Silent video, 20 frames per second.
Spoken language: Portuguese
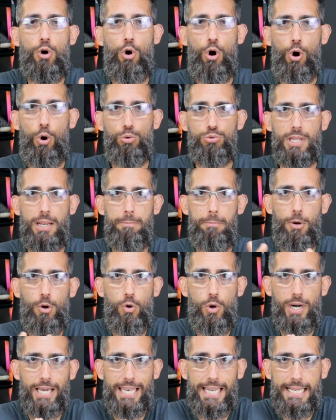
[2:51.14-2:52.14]
Outra
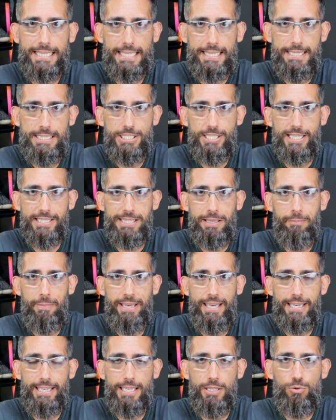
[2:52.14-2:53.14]
boa característica
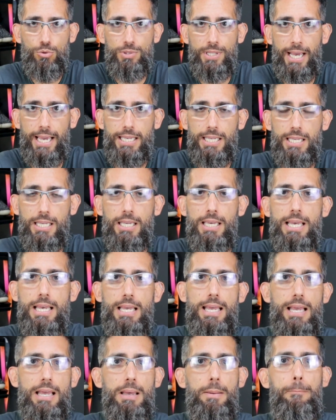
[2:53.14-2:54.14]
também aqui do Nike
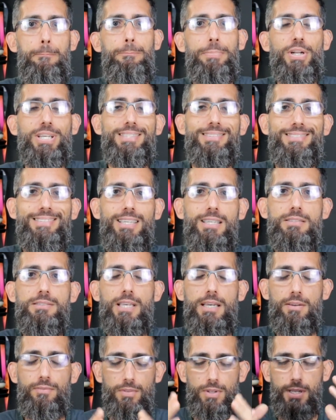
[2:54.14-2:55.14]

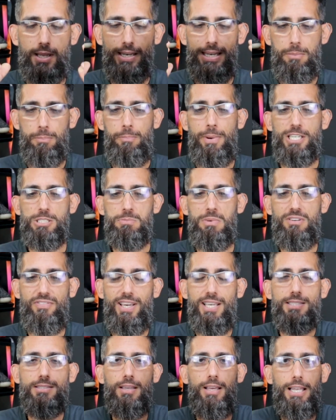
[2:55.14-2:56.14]
Precision. Lembro mais uma
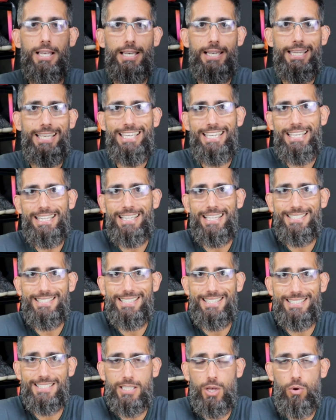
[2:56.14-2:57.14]
vez, link na
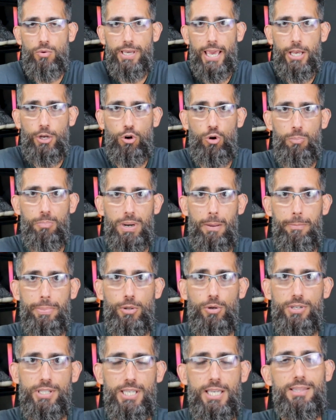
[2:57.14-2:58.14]
descrição. Quem comprar
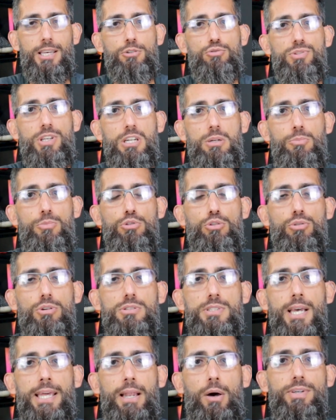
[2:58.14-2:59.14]
pelo link está ajudando muito o
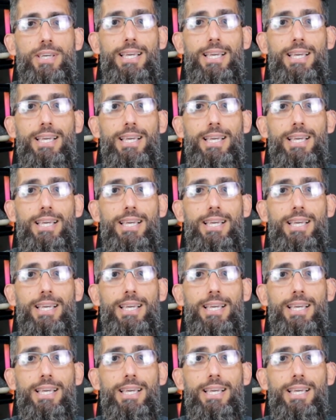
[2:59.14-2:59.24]
nosso canal.